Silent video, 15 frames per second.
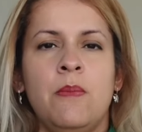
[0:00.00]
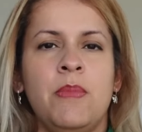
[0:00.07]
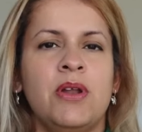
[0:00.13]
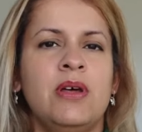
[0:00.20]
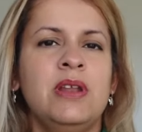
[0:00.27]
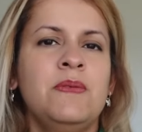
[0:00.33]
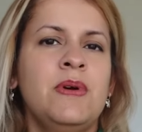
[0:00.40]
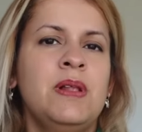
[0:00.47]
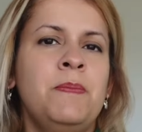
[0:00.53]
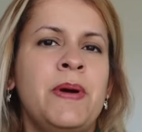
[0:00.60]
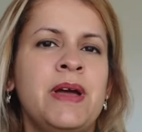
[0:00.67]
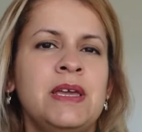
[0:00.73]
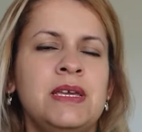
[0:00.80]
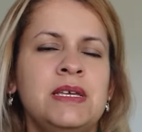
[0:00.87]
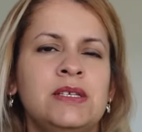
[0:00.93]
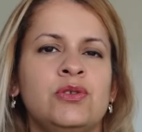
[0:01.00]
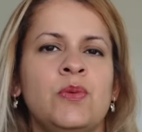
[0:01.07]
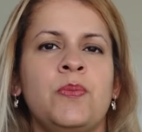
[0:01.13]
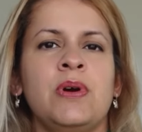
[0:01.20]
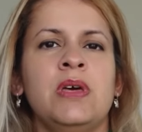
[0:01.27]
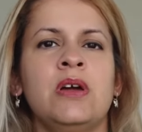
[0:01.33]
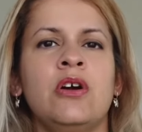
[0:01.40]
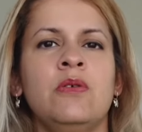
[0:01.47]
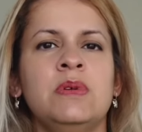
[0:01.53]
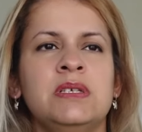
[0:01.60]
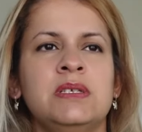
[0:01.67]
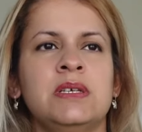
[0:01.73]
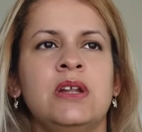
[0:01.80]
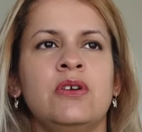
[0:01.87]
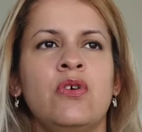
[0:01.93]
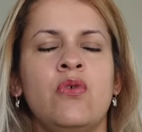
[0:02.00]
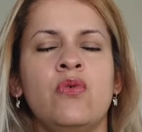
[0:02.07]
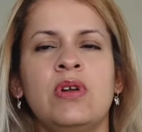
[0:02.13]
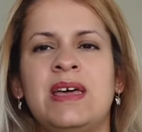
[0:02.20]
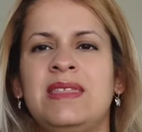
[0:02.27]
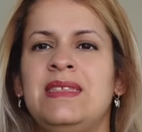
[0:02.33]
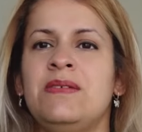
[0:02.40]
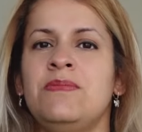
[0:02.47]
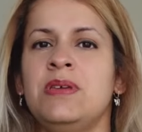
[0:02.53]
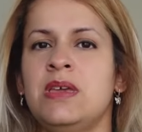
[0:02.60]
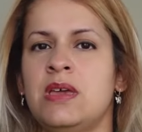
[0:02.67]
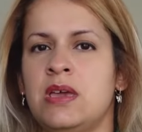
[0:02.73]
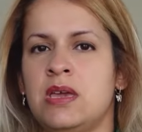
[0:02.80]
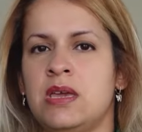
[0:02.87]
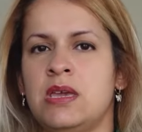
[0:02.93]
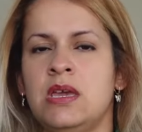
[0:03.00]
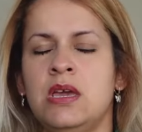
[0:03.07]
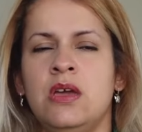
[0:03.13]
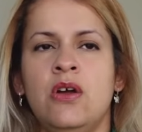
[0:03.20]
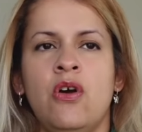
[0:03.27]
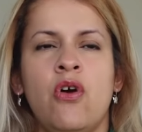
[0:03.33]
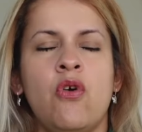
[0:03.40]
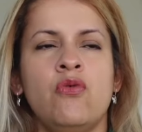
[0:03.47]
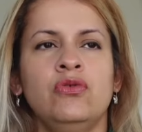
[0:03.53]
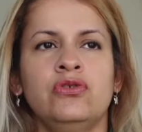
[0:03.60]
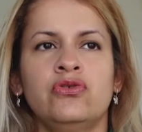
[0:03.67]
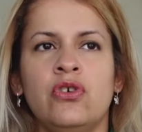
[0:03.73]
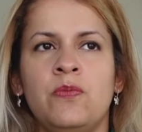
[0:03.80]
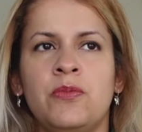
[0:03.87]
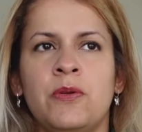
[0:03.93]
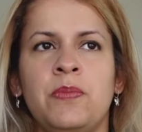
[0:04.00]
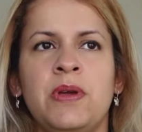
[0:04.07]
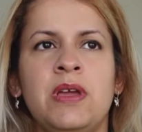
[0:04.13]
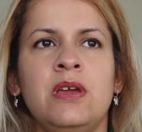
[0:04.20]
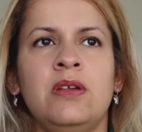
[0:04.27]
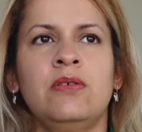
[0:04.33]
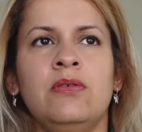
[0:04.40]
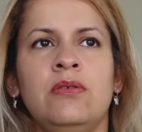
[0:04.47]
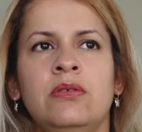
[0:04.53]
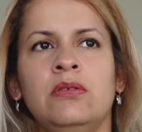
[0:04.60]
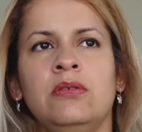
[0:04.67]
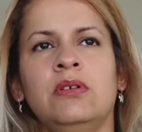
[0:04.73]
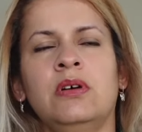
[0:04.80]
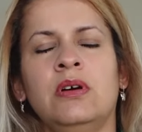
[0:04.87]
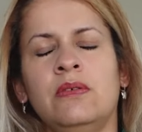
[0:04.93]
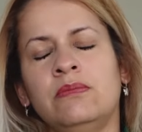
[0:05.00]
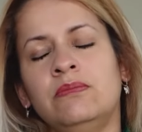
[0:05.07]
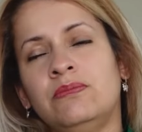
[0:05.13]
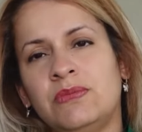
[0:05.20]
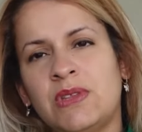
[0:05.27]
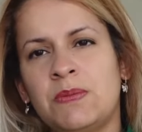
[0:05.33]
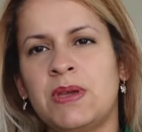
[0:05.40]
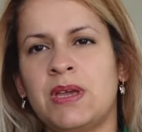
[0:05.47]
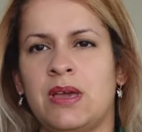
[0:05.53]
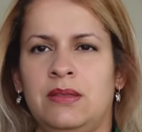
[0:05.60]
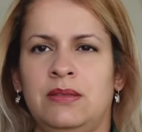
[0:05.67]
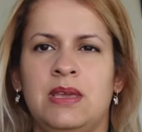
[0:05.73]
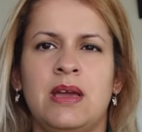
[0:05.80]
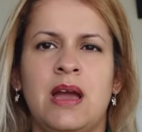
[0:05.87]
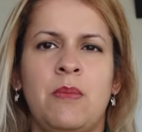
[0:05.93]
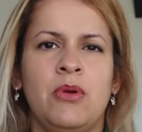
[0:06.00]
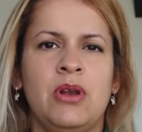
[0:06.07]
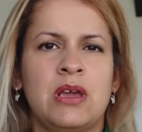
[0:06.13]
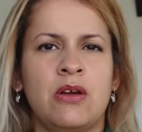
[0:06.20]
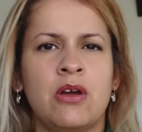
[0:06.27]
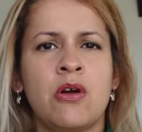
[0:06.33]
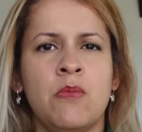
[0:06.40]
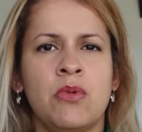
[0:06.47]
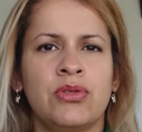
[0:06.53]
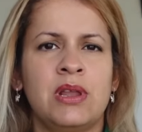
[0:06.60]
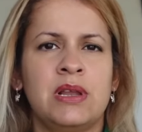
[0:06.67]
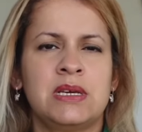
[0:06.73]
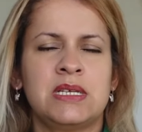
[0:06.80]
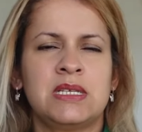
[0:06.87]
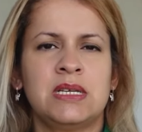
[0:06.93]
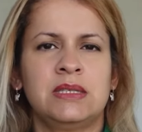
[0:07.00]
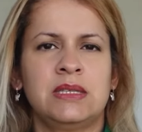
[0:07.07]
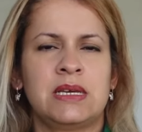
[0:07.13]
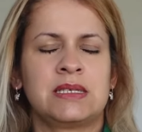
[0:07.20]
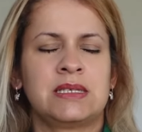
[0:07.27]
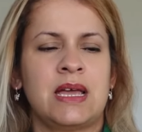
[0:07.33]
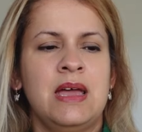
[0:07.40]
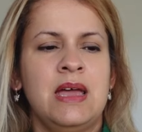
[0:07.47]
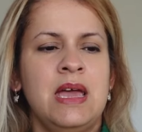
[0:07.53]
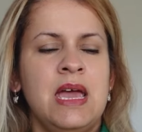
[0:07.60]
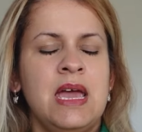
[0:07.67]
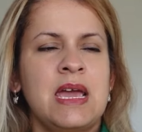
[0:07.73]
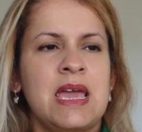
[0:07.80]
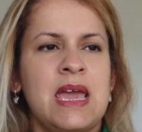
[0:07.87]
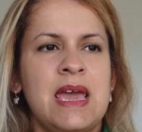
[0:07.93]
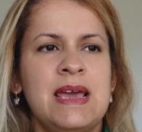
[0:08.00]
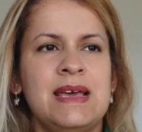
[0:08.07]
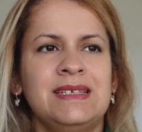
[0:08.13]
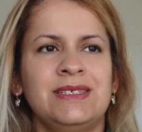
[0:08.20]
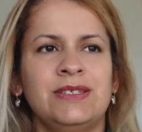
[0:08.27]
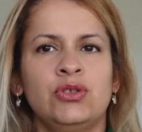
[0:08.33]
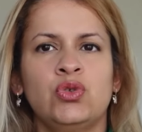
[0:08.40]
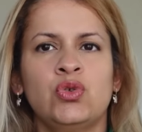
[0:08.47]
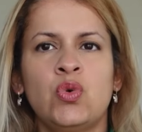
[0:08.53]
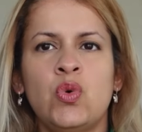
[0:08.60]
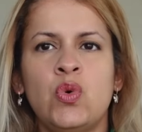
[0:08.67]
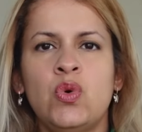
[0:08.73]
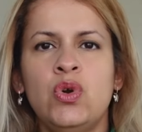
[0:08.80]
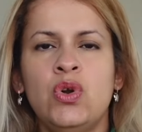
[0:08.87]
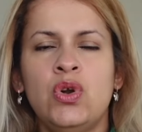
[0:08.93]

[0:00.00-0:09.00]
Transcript: Pero a nivel país, tú puedes comenzar con una DBA o un Sol Propero ah, DBA, digámosles que es como se le dice en Texas, que es tu